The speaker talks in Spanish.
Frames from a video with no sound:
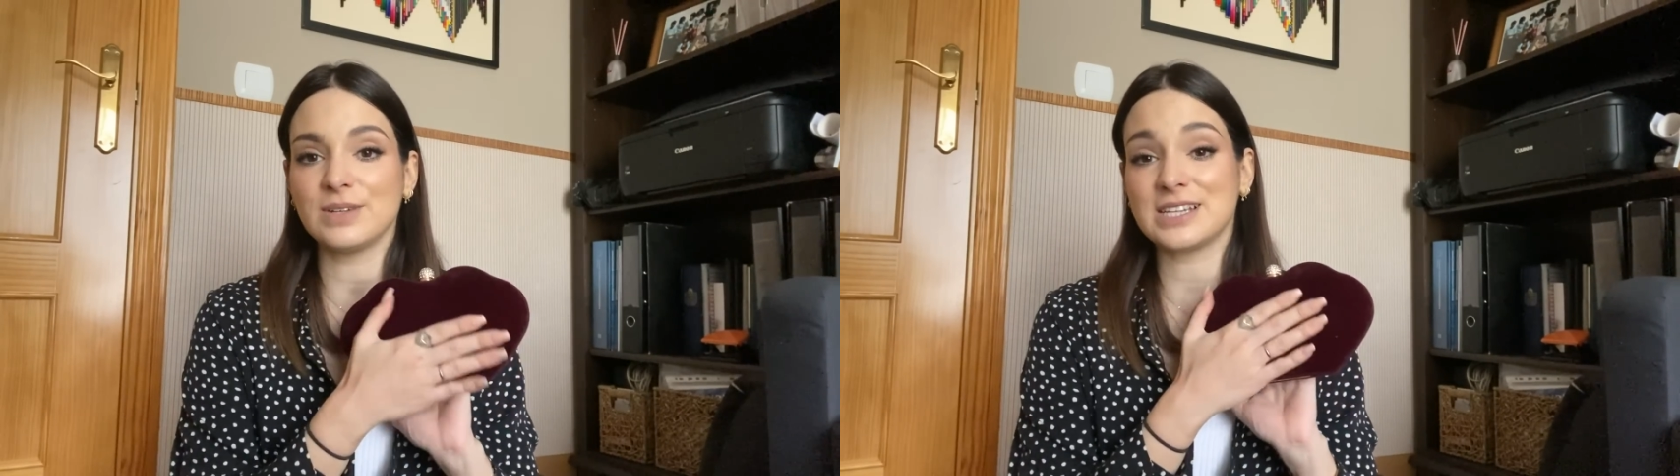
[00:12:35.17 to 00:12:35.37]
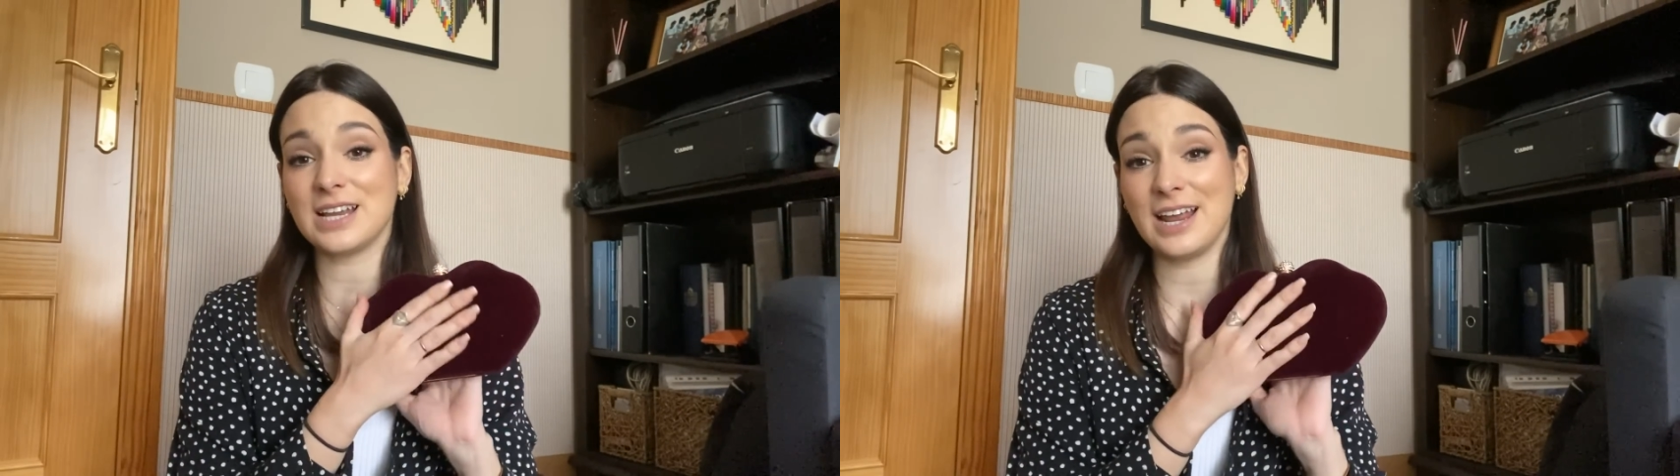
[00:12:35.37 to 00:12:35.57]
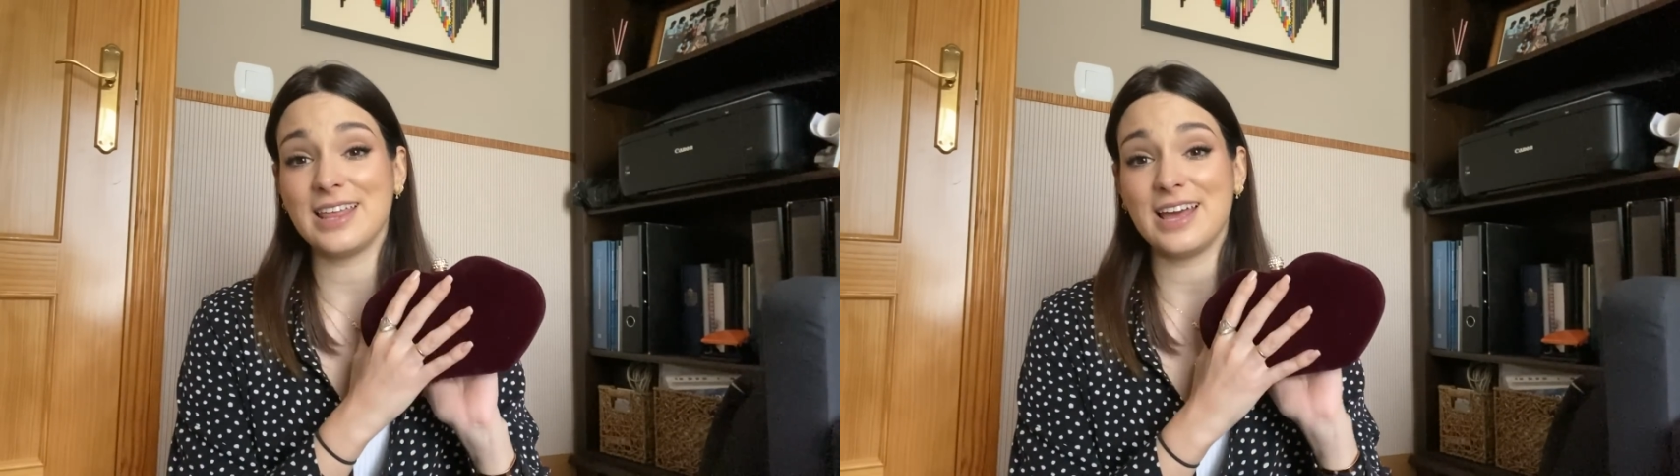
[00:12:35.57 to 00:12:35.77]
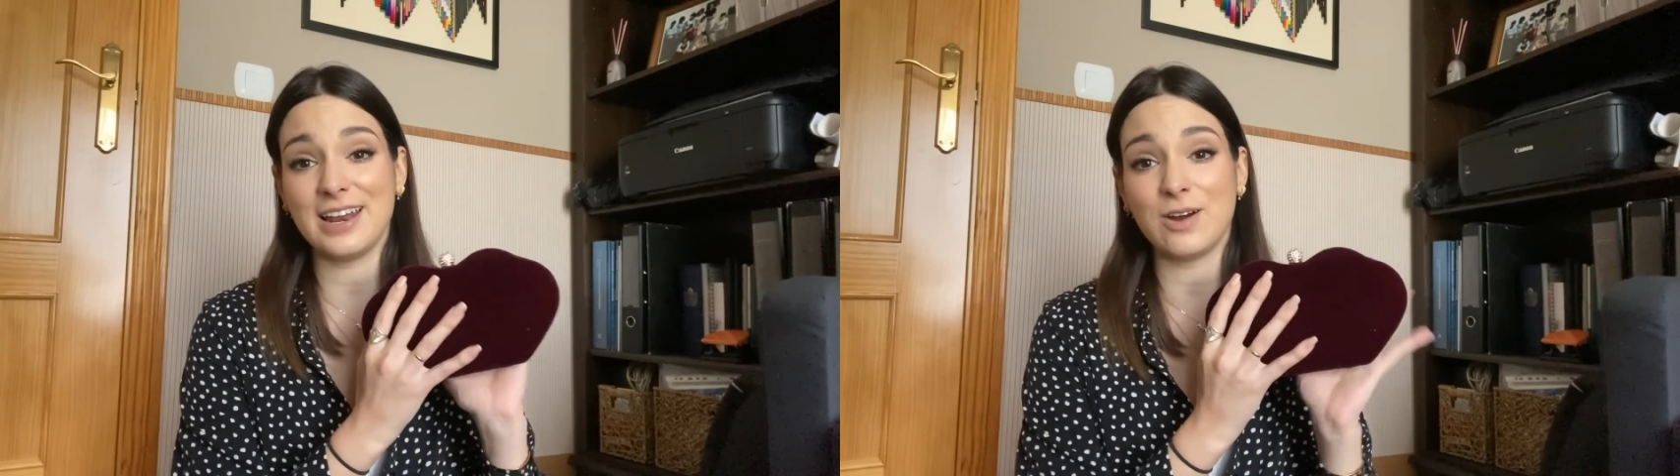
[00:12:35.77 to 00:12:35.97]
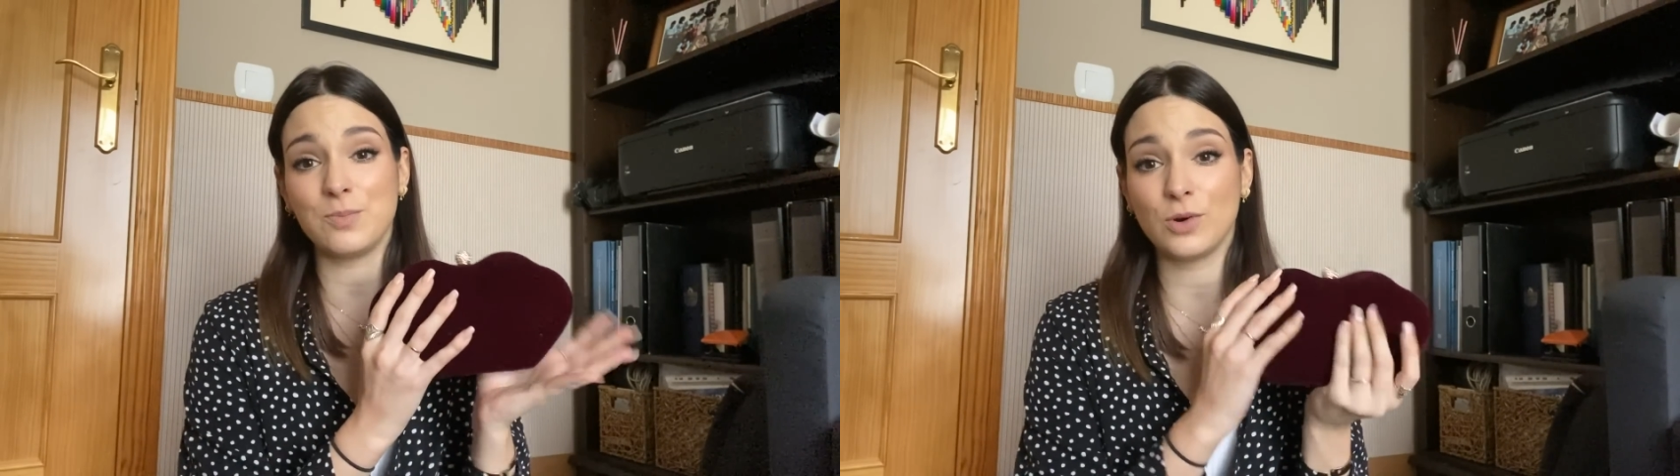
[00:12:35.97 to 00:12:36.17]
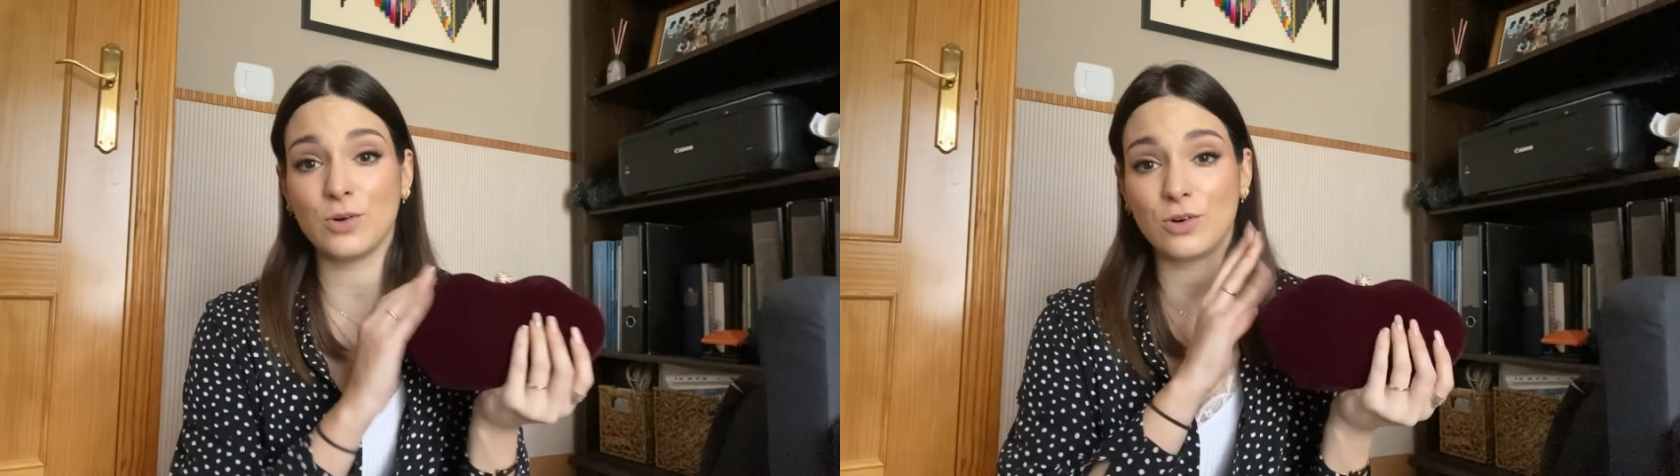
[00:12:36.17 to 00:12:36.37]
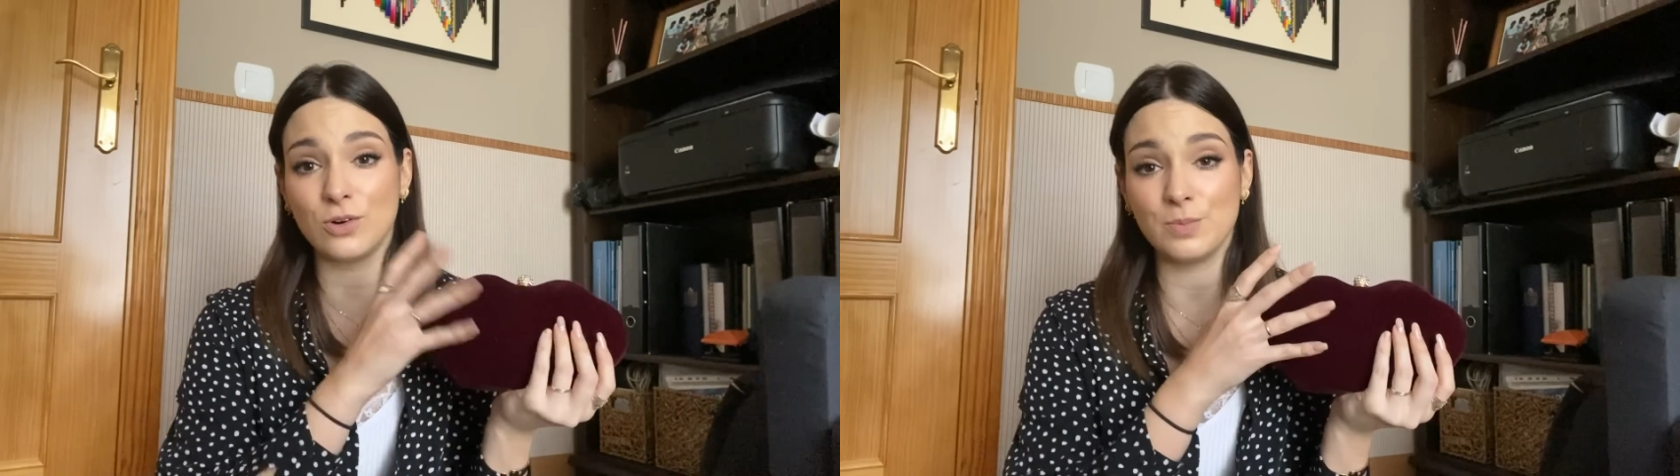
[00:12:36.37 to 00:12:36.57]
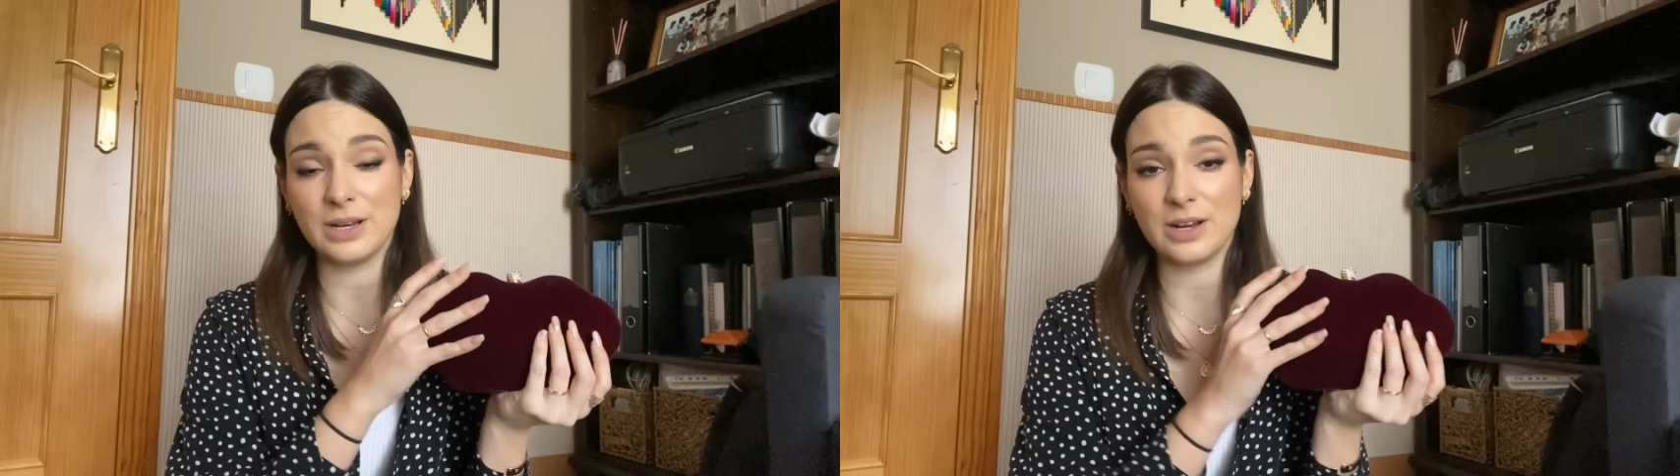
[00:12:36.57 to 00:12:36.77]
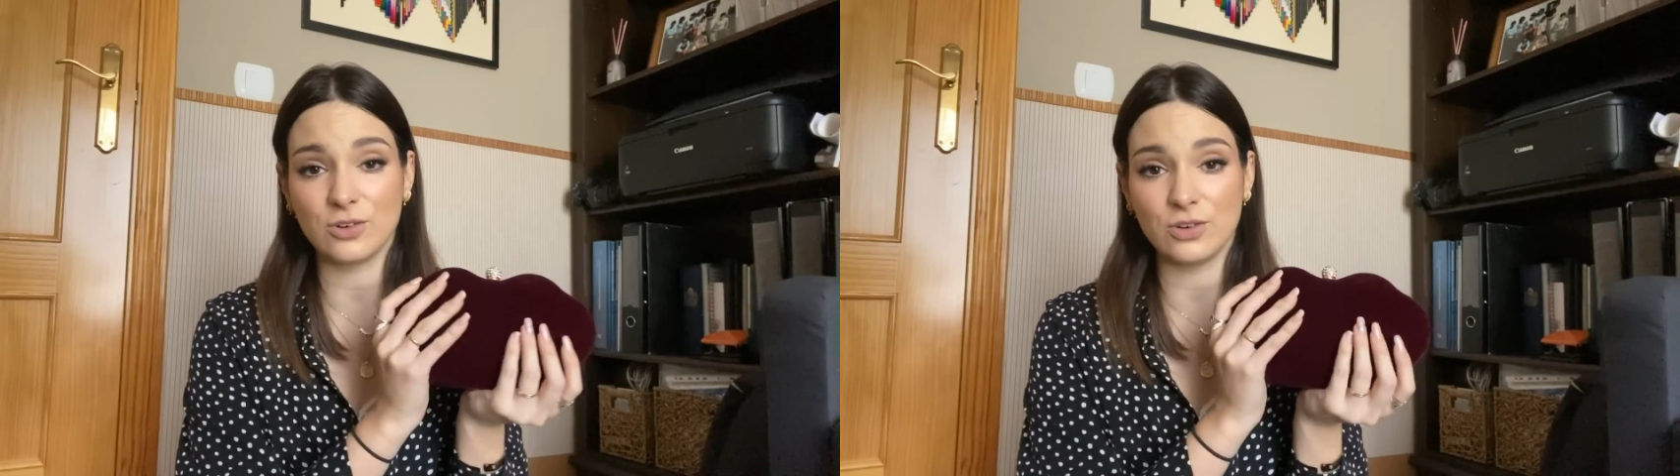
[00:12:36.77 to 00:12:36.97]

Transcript: es que la idea era un poco combinar con